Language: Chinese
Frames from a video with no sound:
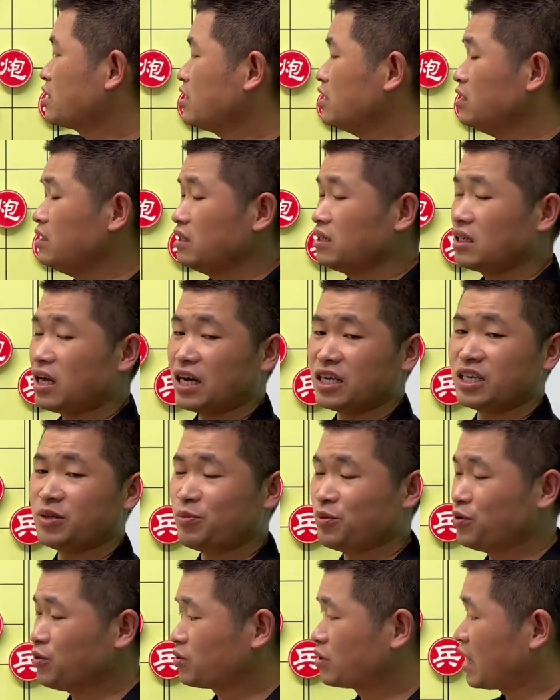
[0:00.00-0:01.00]
根，他是
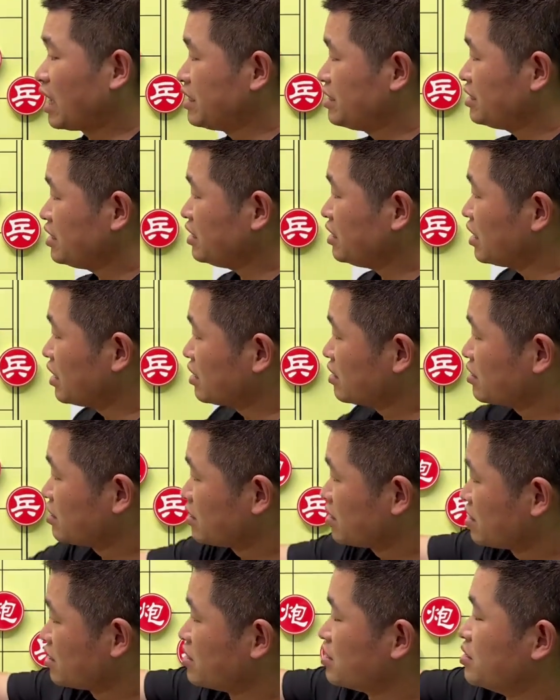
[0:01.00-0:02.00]
不用担心了。
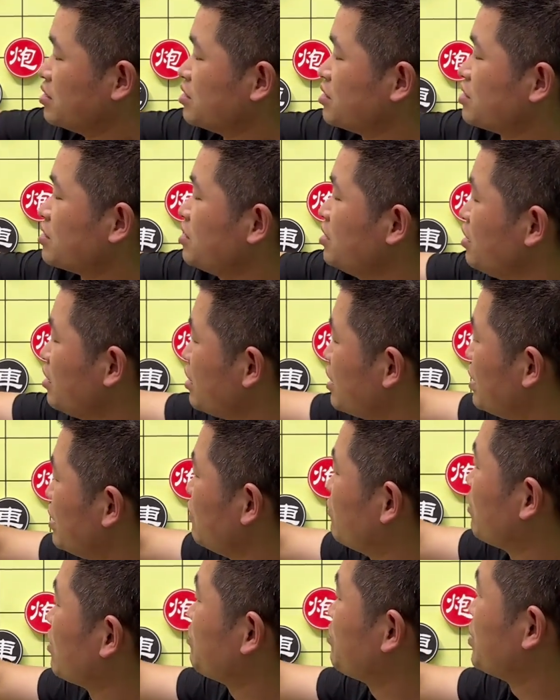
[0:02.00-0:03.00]
此时黑
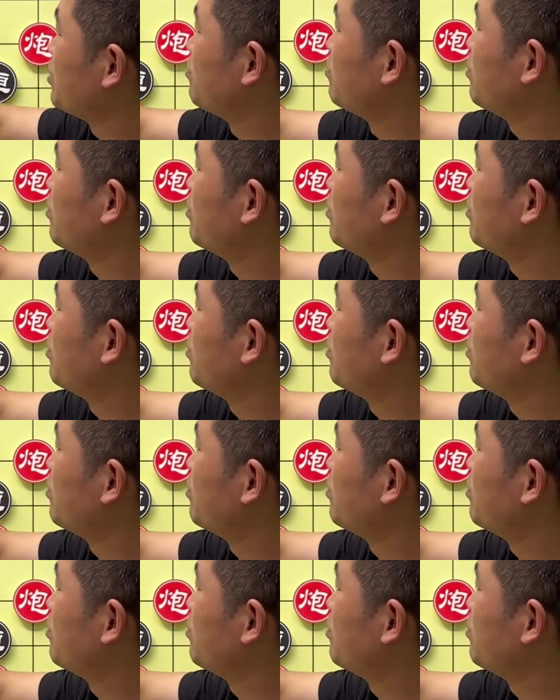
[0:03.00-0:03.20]
方平